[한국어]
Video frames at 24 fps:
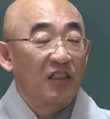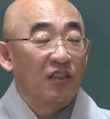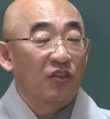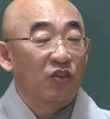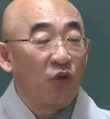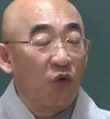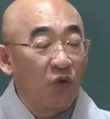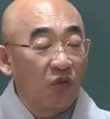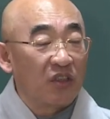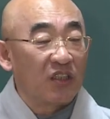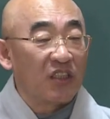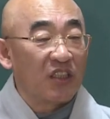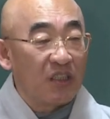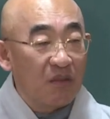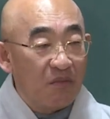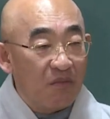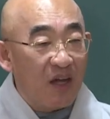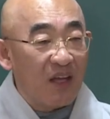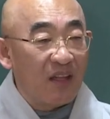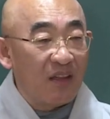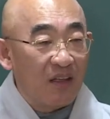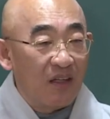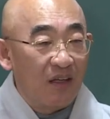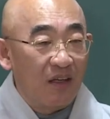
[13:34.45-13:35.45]

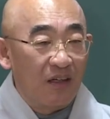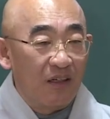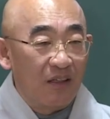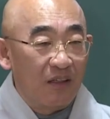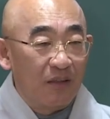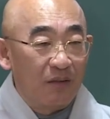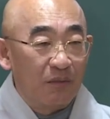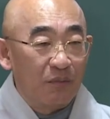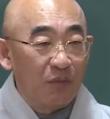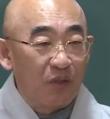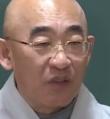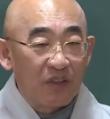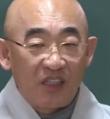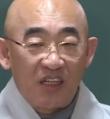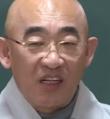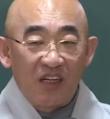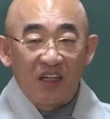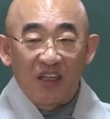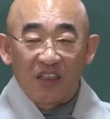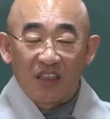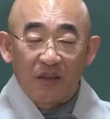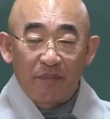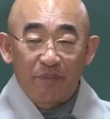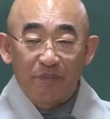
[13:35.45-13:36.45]
좋지만 뭐 길
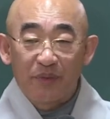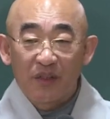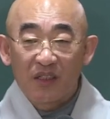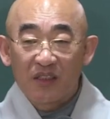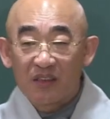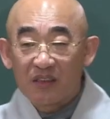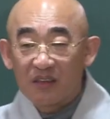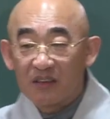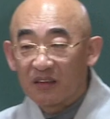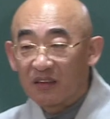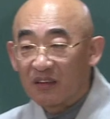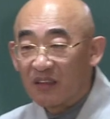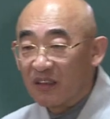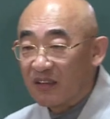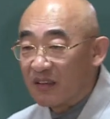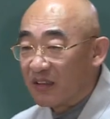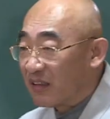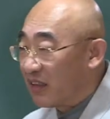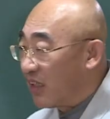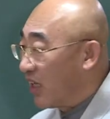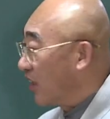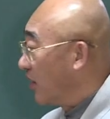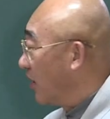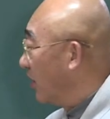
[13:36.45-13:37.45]
가다
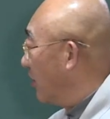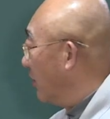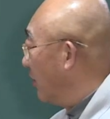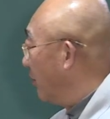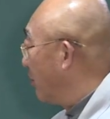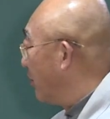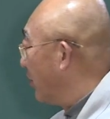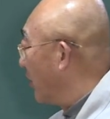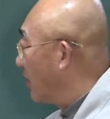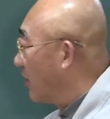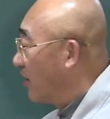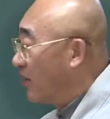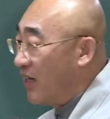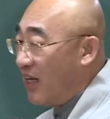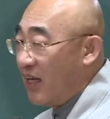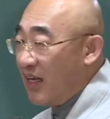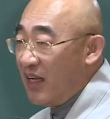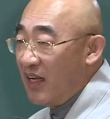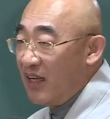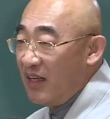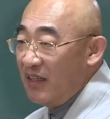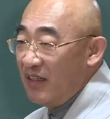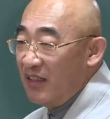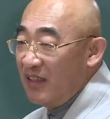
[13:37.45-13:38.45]
삐끗해서 다리를
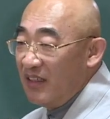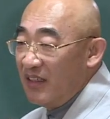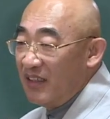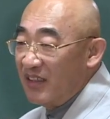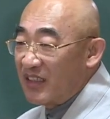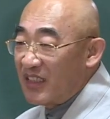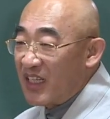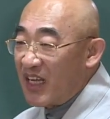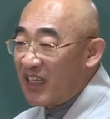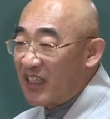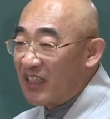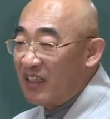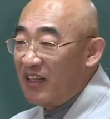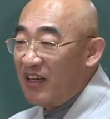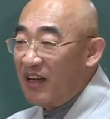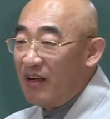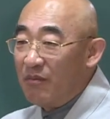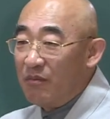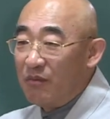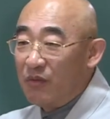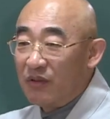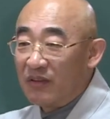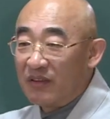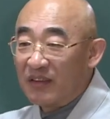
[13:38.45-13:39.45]
삐거나 사기를
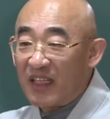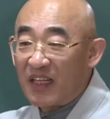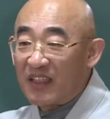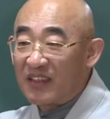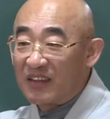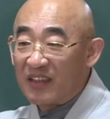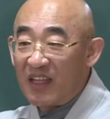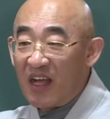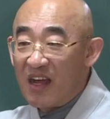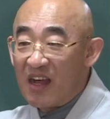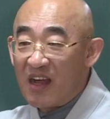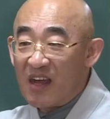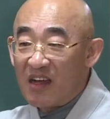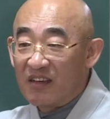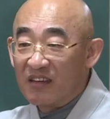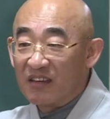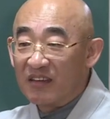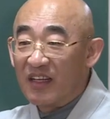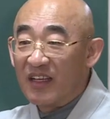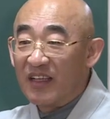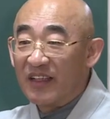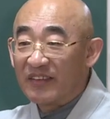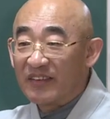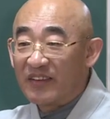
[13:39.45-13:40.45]
한번 탁
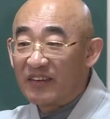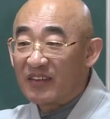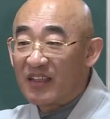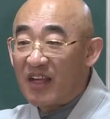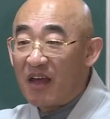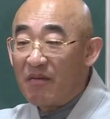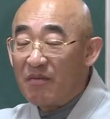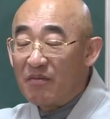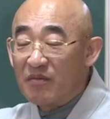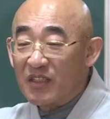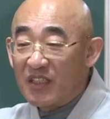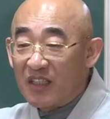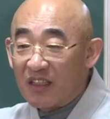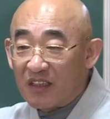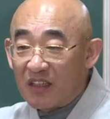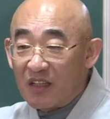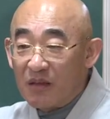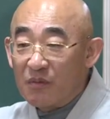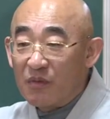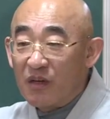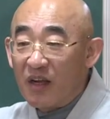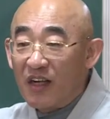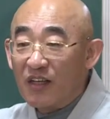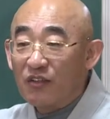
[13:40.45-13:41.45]
당하거나 해서 삼재
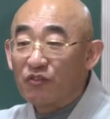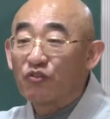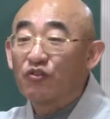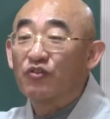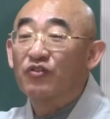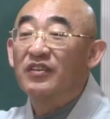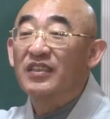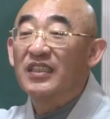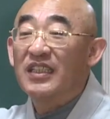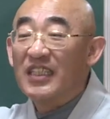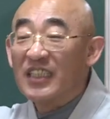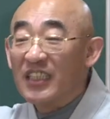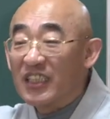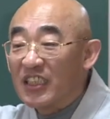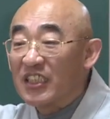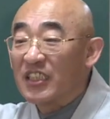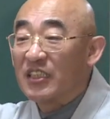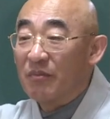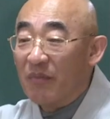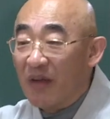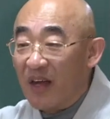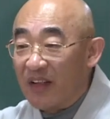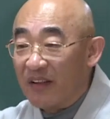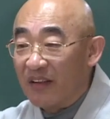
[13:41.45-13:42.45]
때문에 할 수는
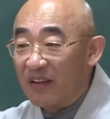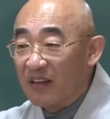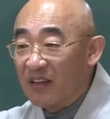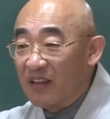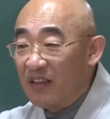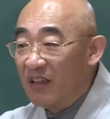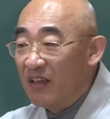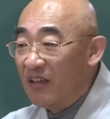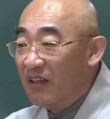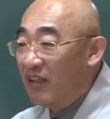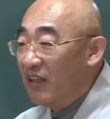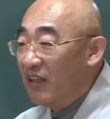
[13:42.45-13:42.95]
있지만